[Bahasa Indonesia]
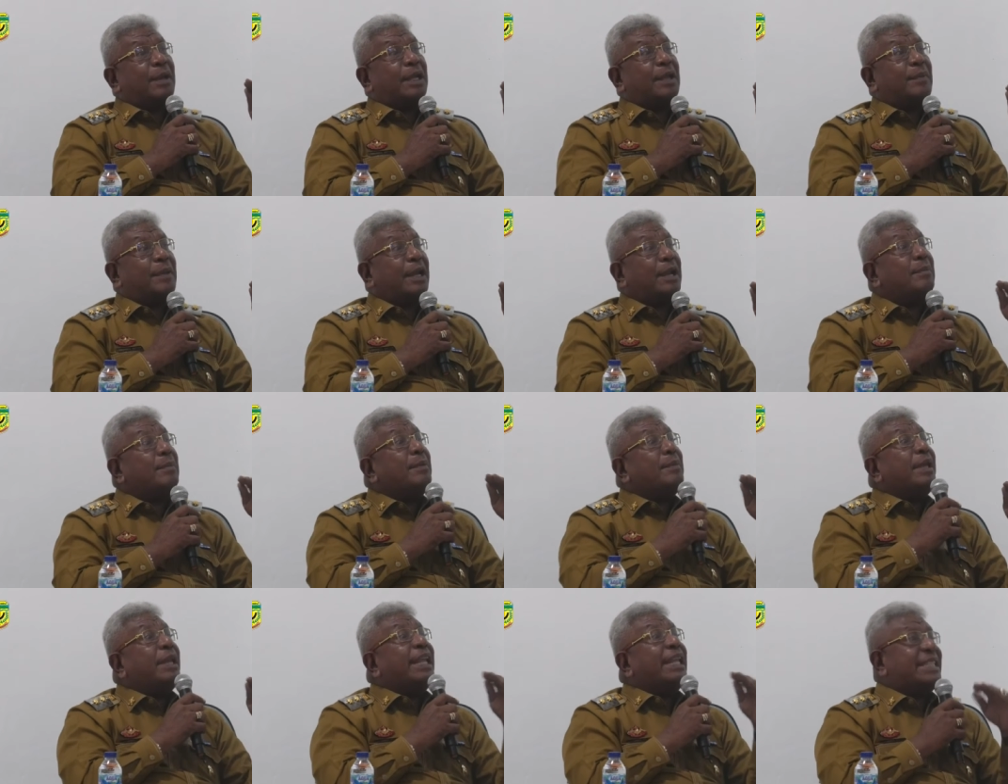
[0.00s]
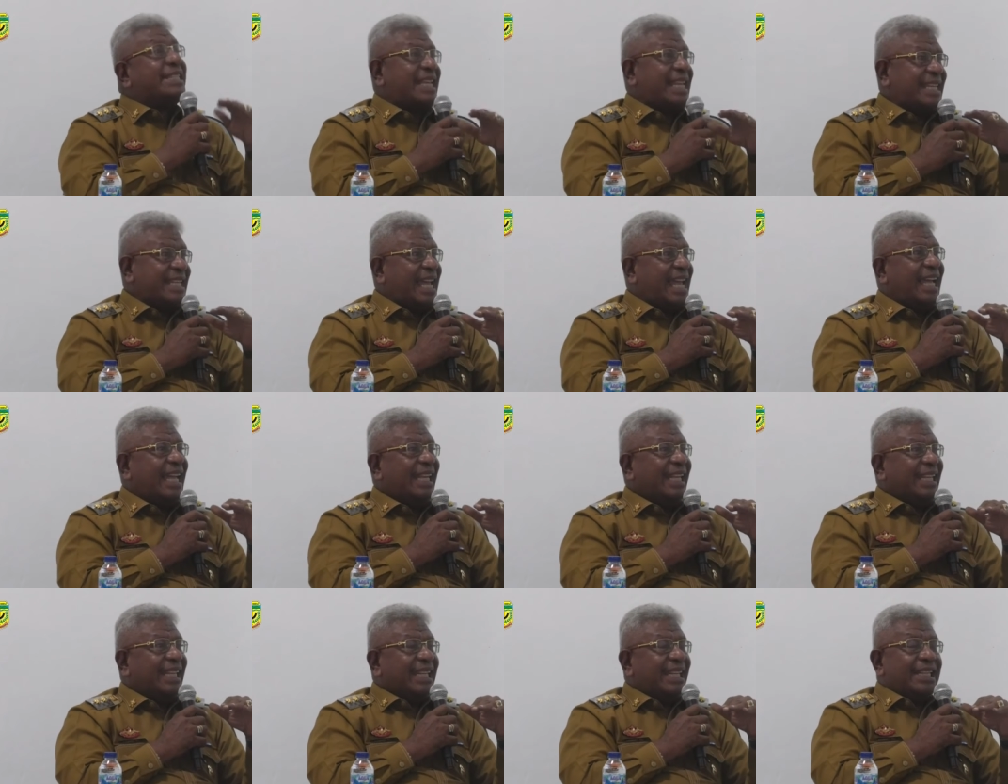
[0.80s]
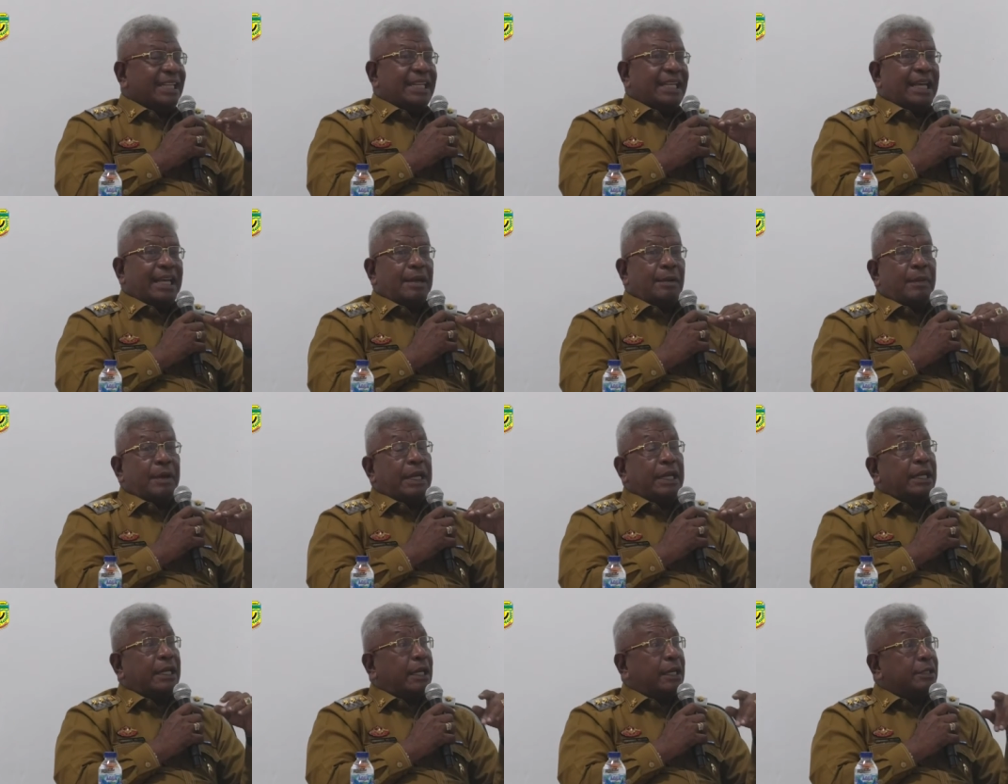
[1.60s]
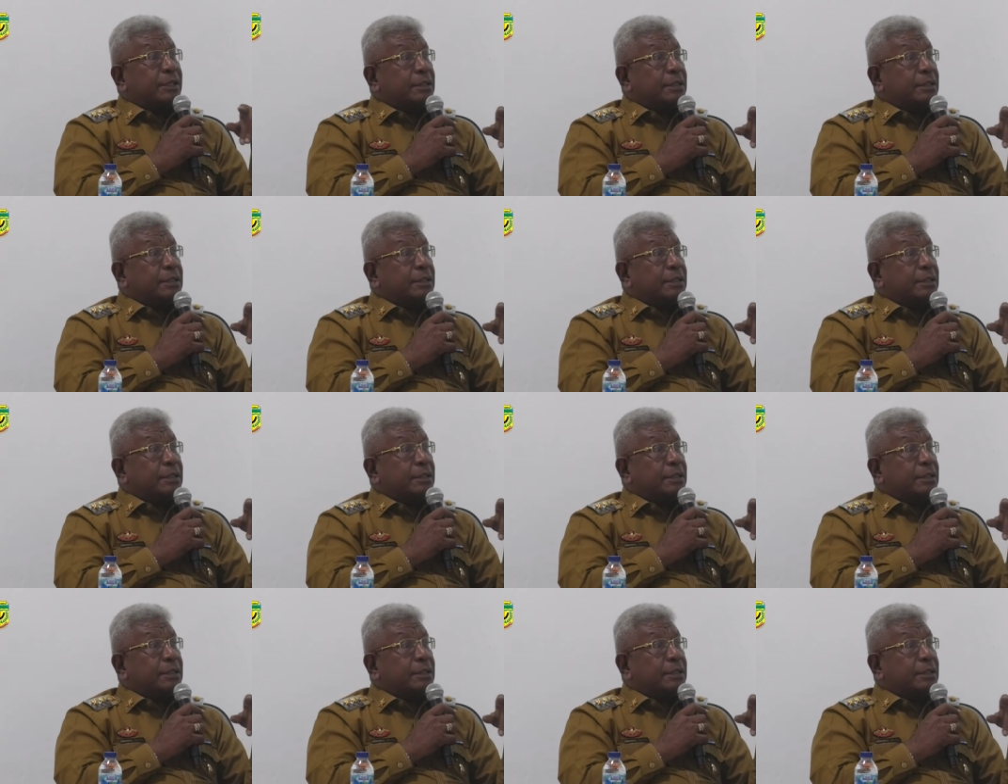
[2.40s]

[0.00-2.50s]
Pesparawi ke-13 Johannes Retop